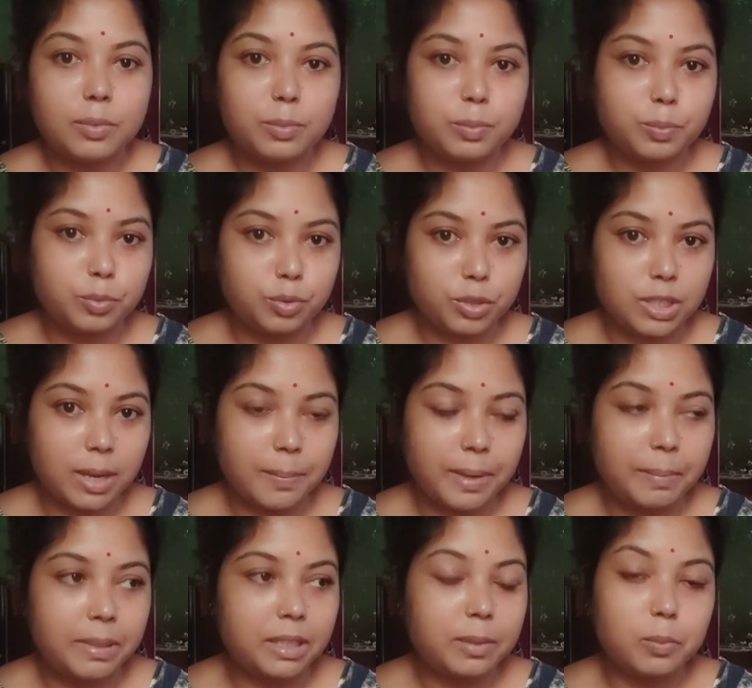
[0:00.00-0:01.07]
पूजा
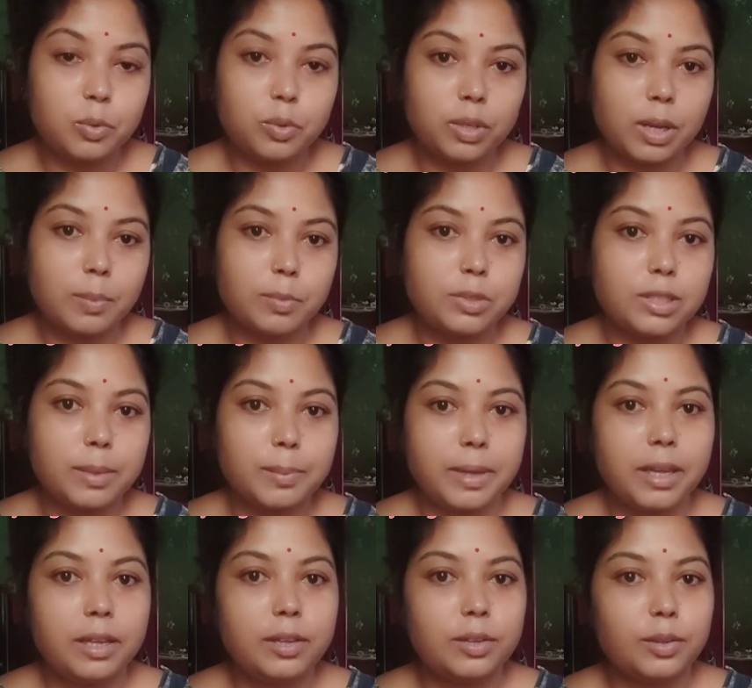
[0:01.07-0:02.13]
में मतलब दुर्गा पूजा में